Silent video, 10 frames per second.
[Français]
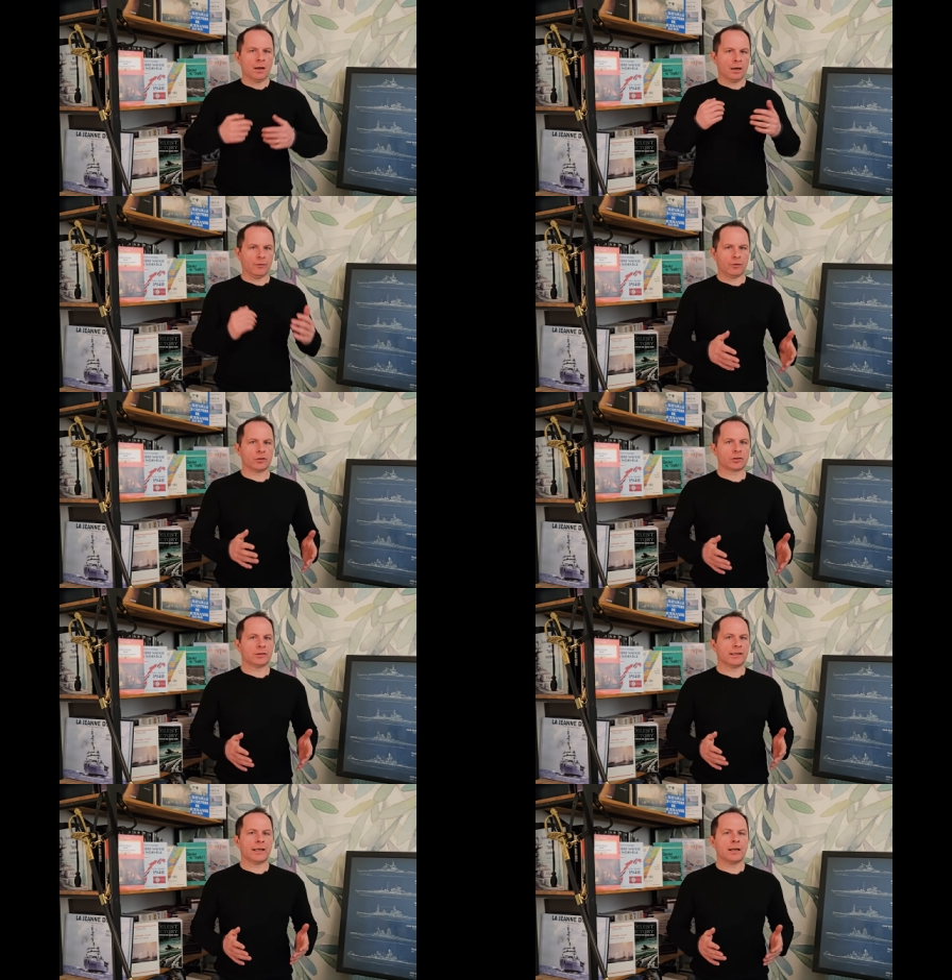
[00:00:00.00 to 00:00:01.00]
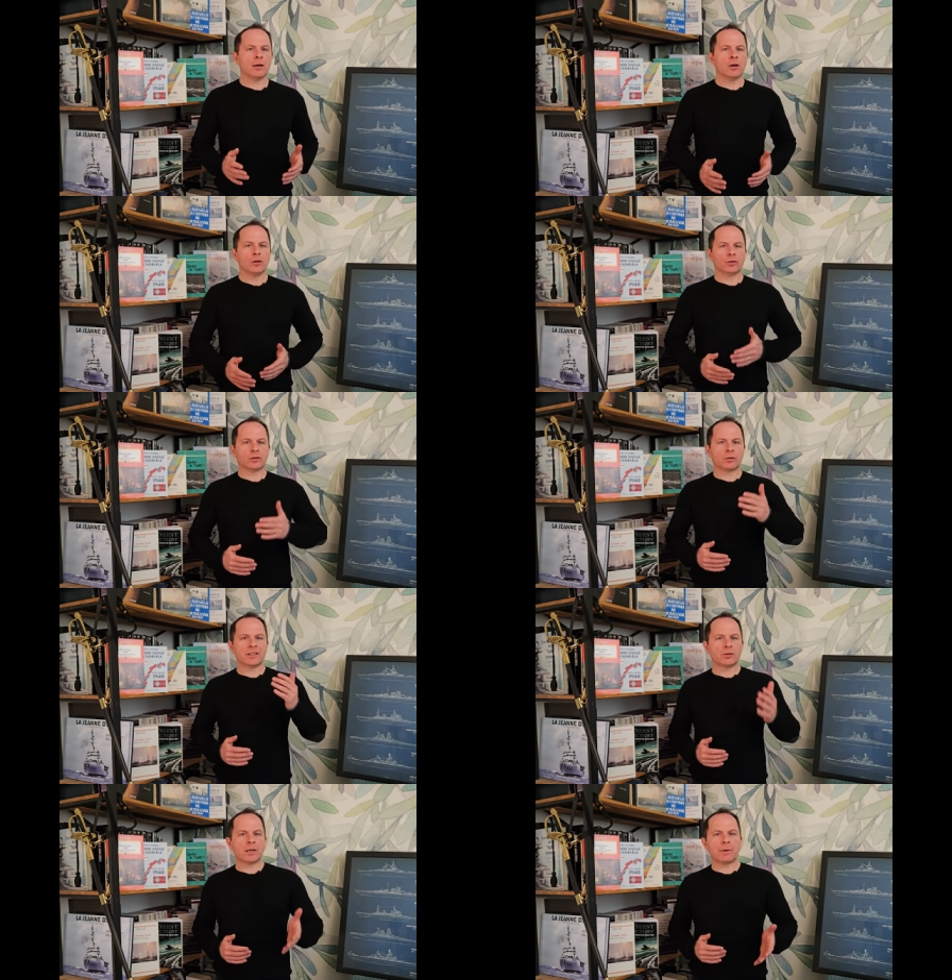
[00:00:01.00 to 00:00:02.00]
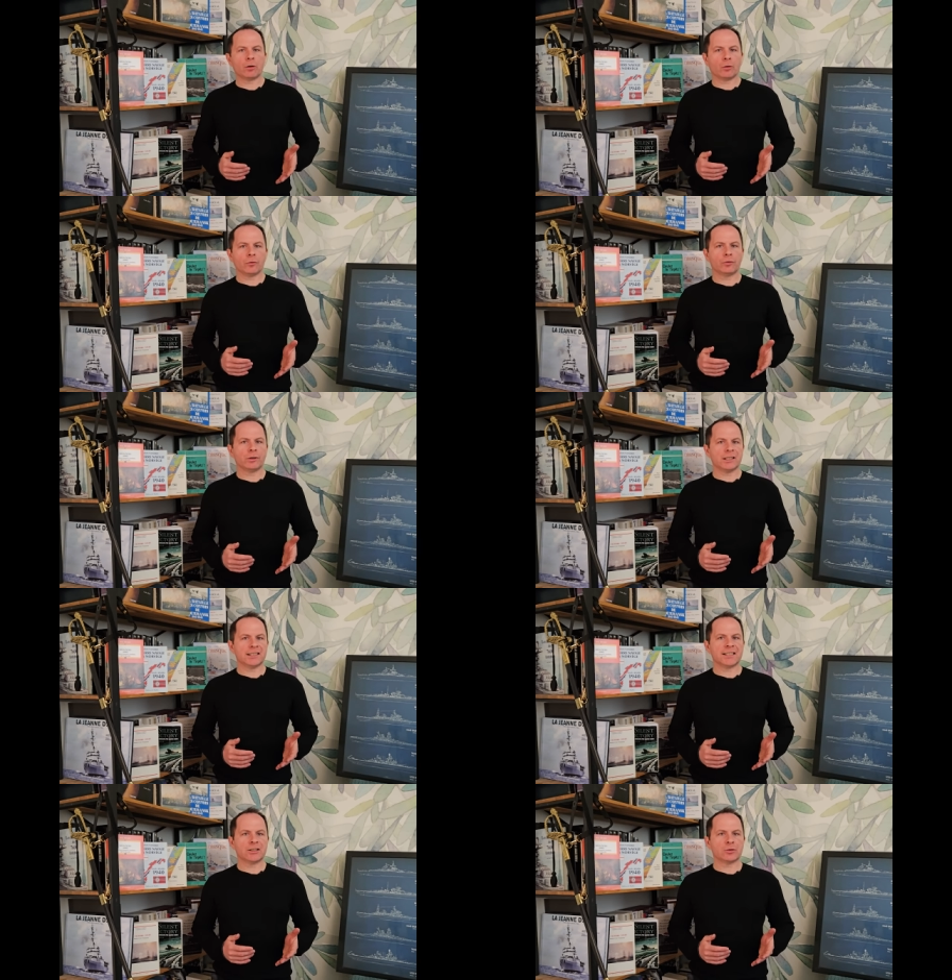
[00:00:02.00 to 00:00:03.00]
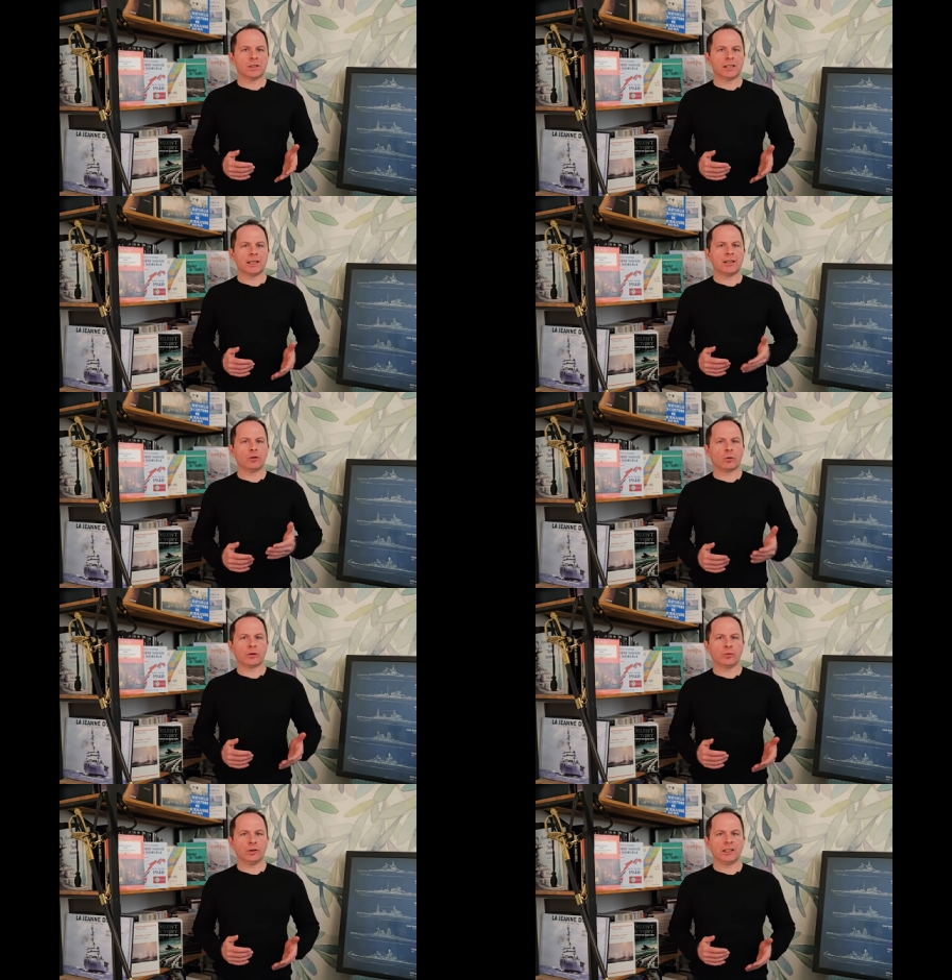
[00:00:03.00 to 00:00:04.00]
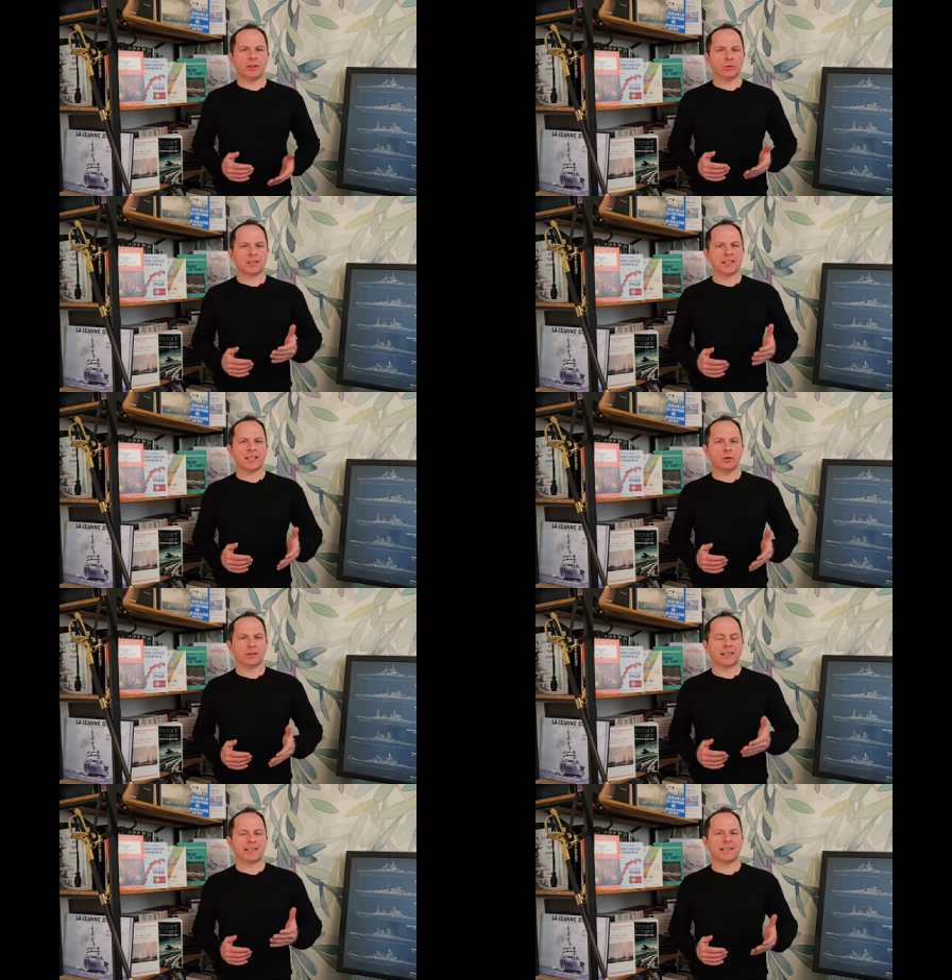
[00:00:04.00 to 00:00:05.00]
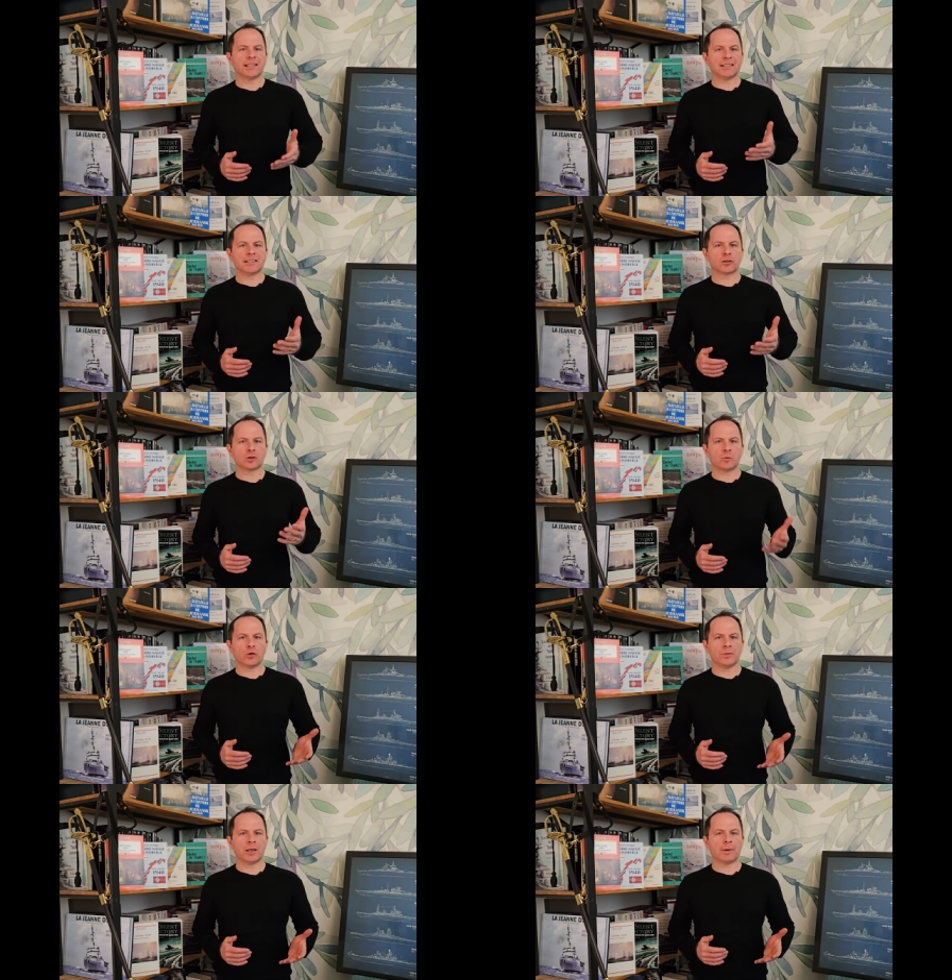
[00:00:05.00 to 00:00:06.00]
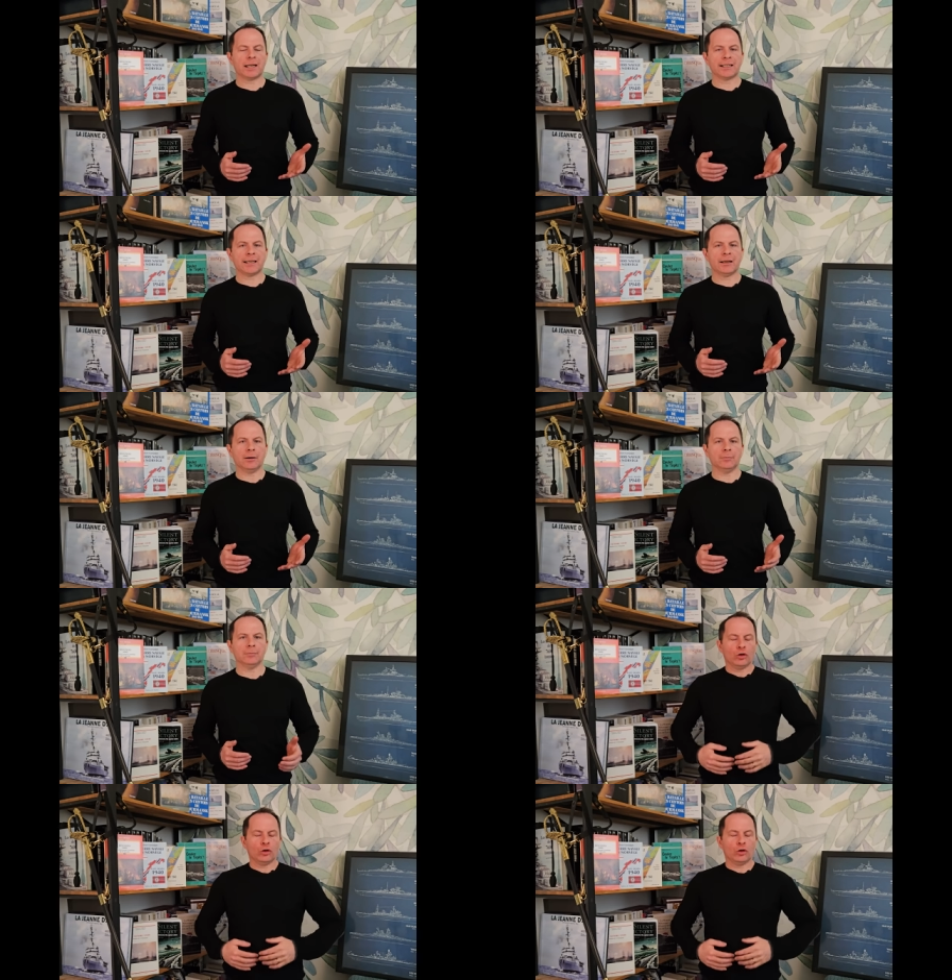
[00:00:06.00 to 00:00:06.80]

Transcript: La France, quant à elle, se sent isolée par le refus des États-Unis et du Royaume-Uni de signer le traité d'assistance promis après la guerre.